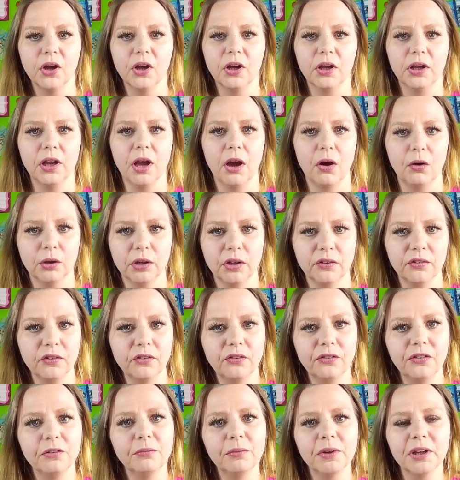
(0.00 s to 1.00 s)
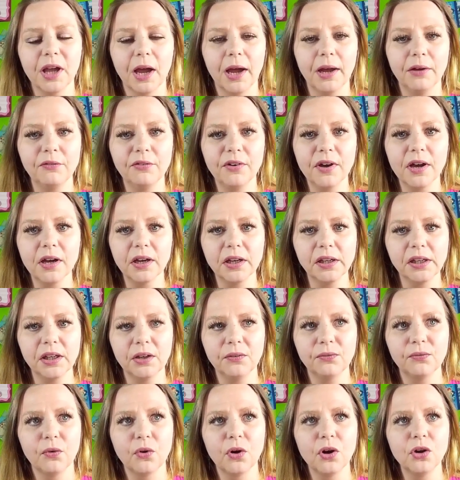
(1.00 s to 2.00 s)
Ja, und das ist ziemlich einfach.
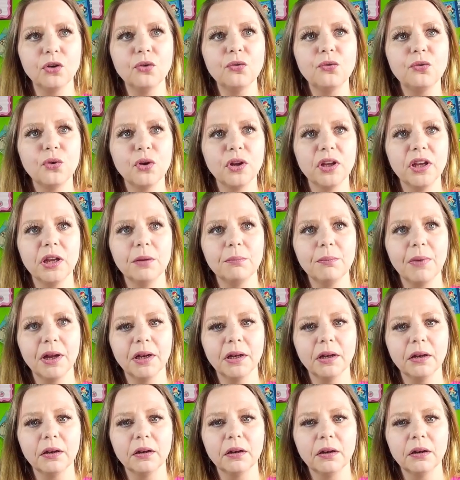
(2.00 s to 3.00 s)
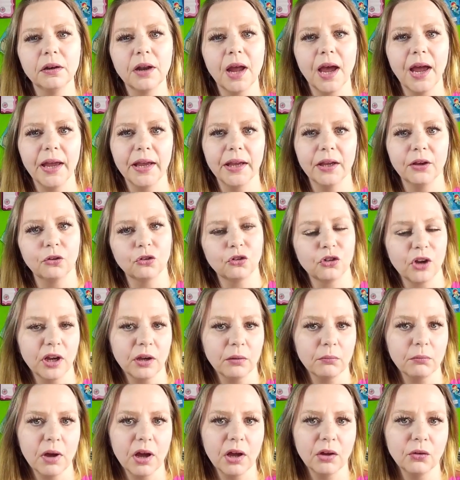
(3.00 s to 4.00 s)
Ich wollte für jemanden ein
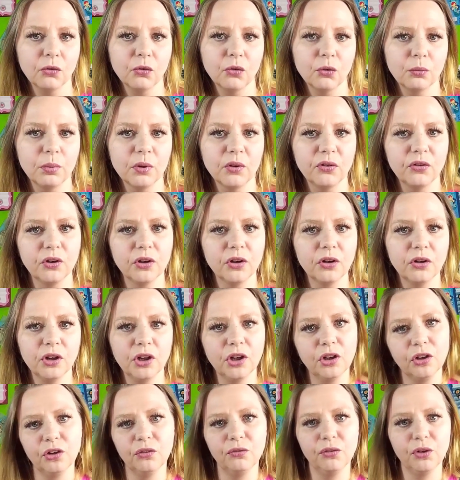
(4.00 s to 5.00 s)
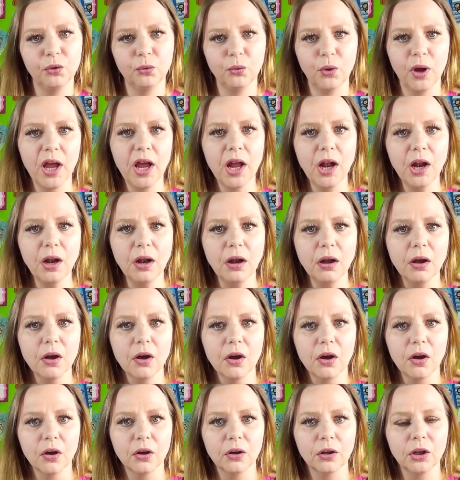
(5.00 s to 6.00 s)
Geschenk machen, so ein bisschen individuell
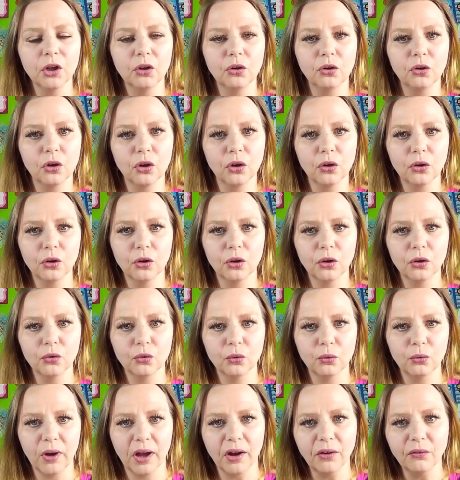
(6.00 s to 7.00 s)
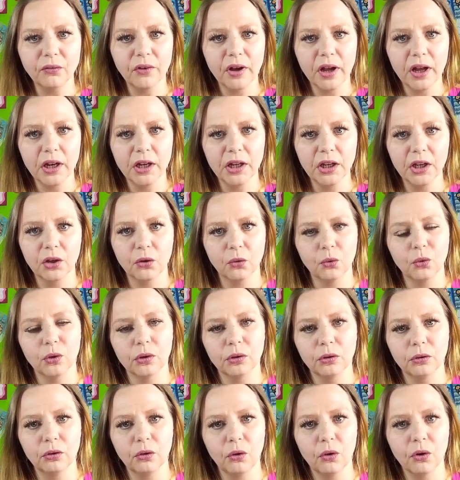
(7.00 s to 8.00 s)
nicht äh, so langweilig
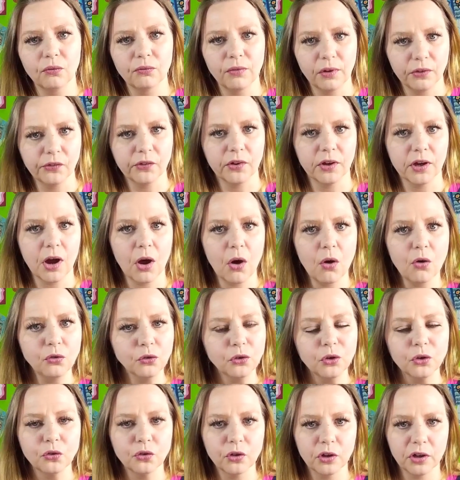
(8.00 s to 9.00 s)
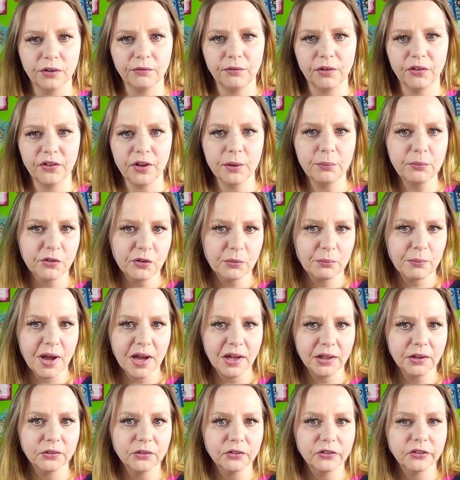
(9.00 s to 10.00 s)
und irgendwas gekauftes, sondern was
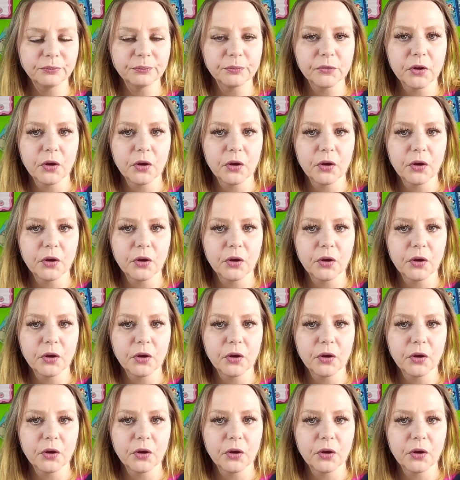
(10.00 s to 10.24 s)
selbstgemachtes.